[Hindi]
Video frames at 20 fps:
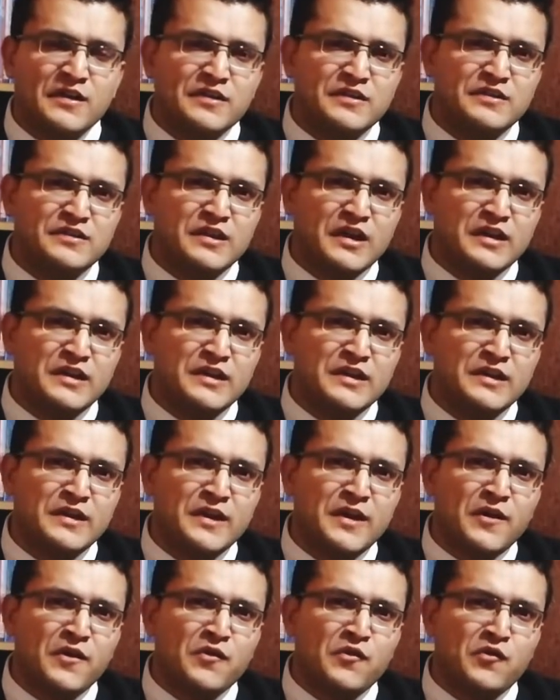यानी
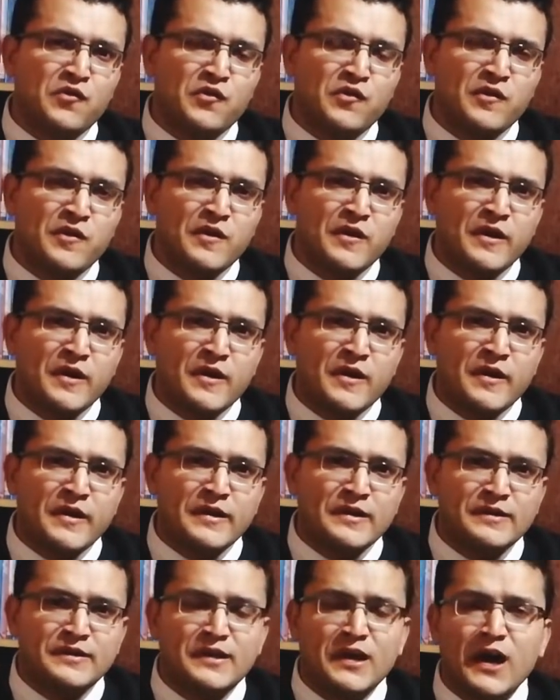कि
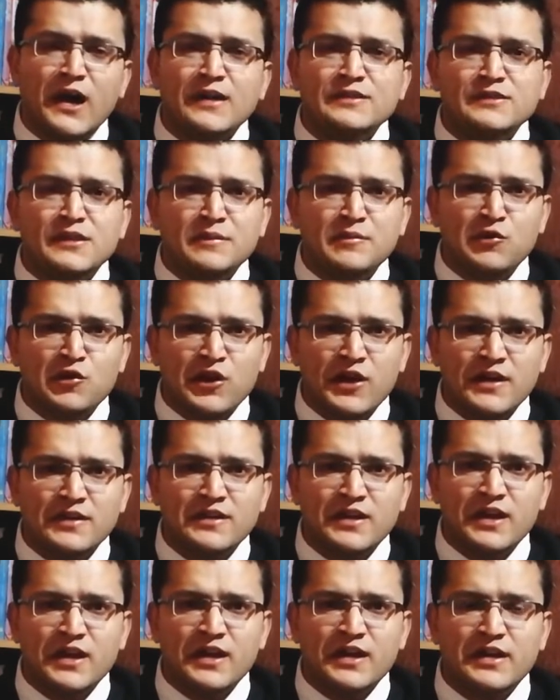डा से मुराद
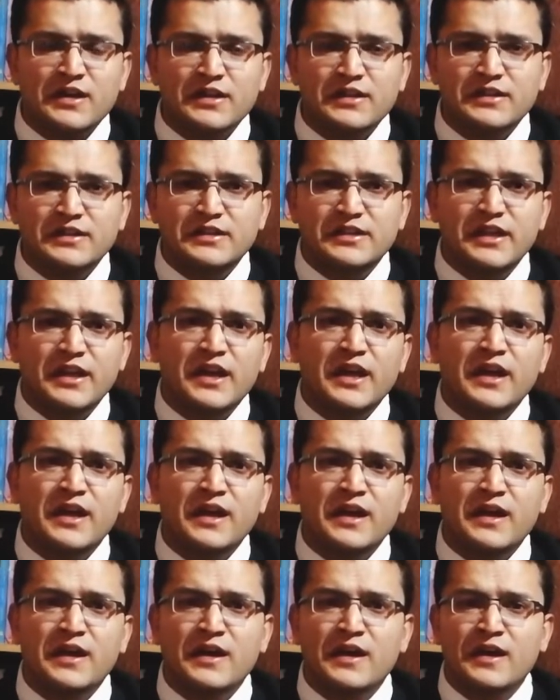है डे
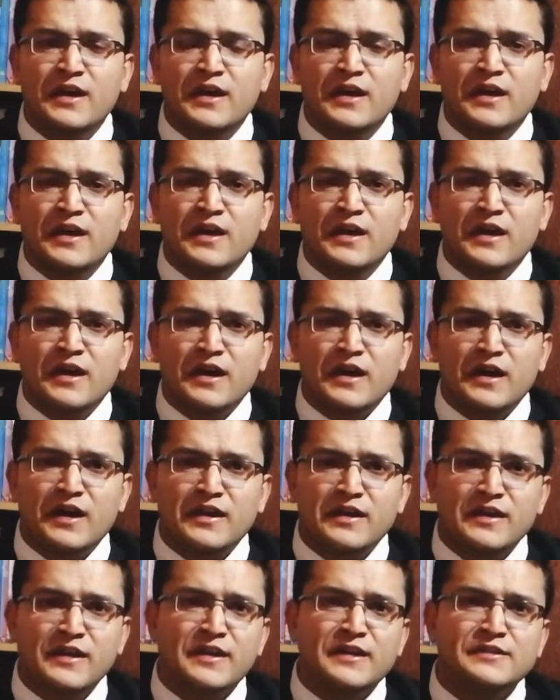
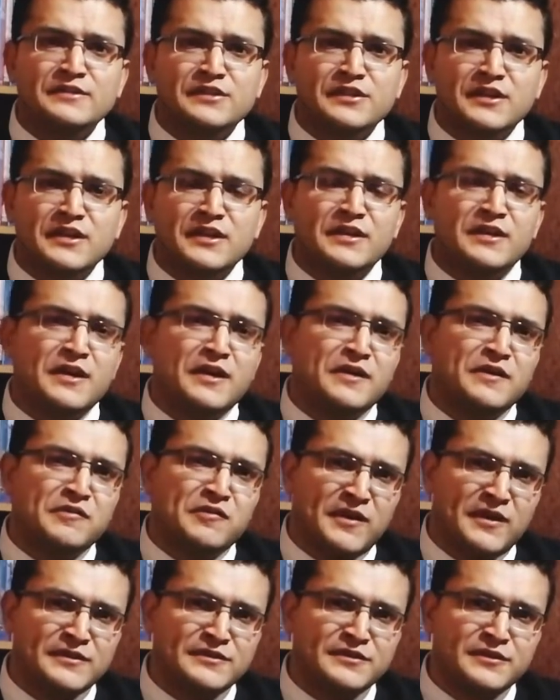अरेंज इन
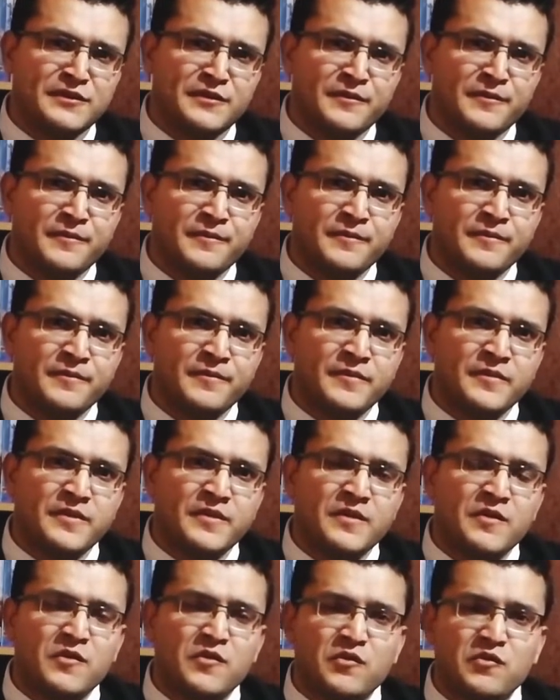एडवांस
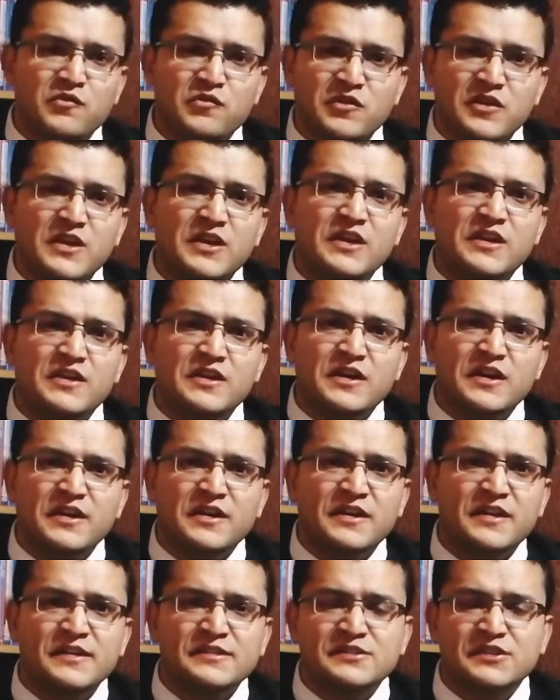वीक
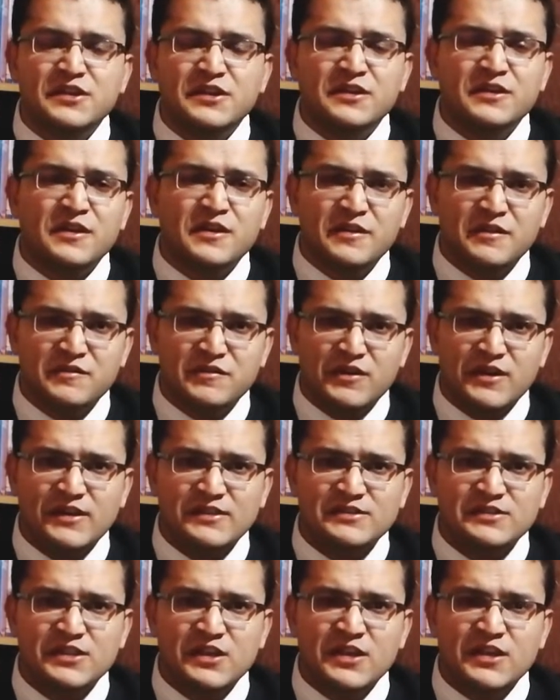अरेंज इन
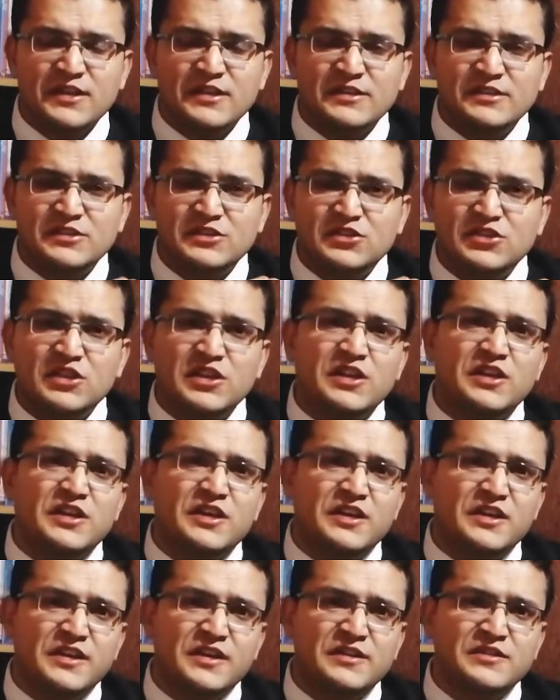एडवांस ईयर
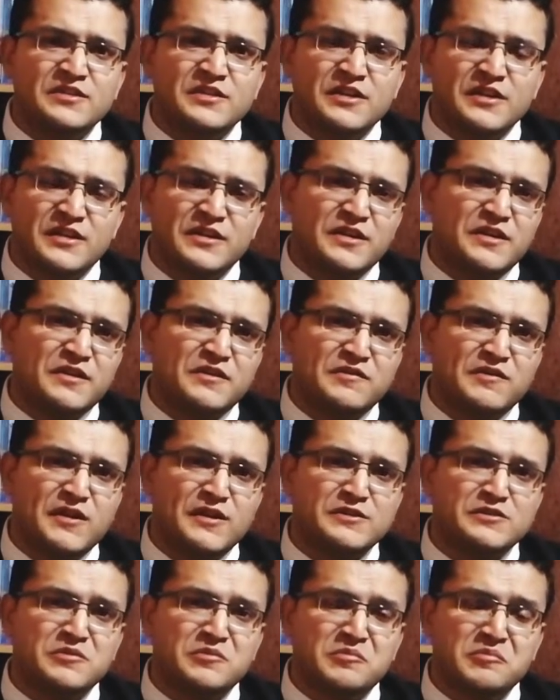अरेंज इन
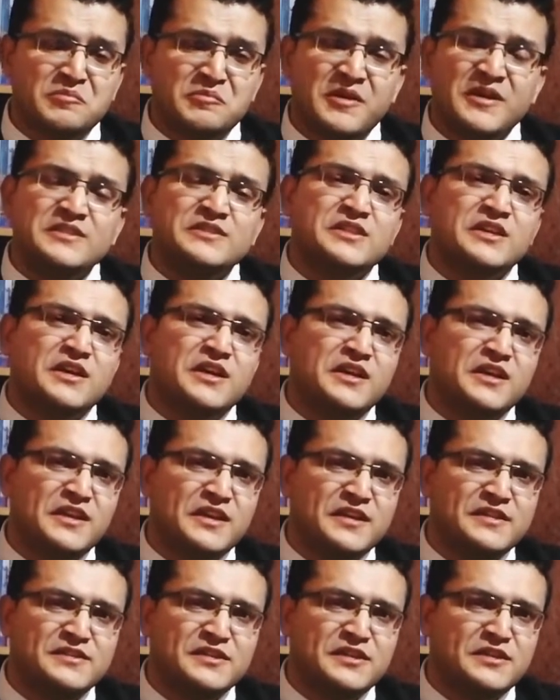एडवांस मंथ
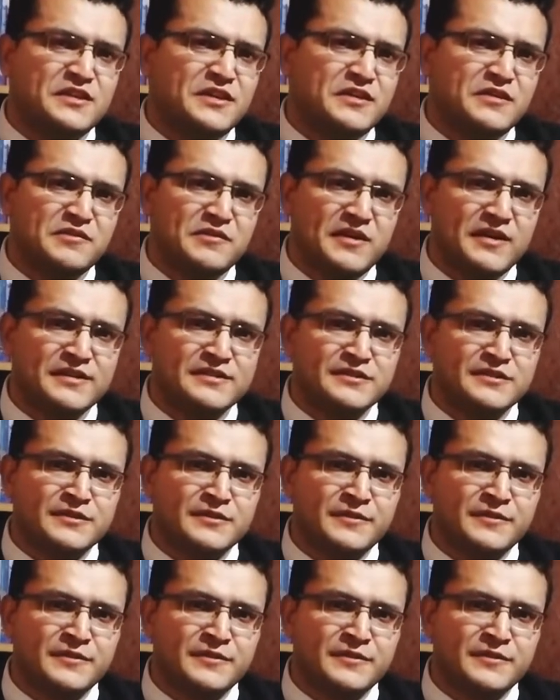अरेंज इन एडवांस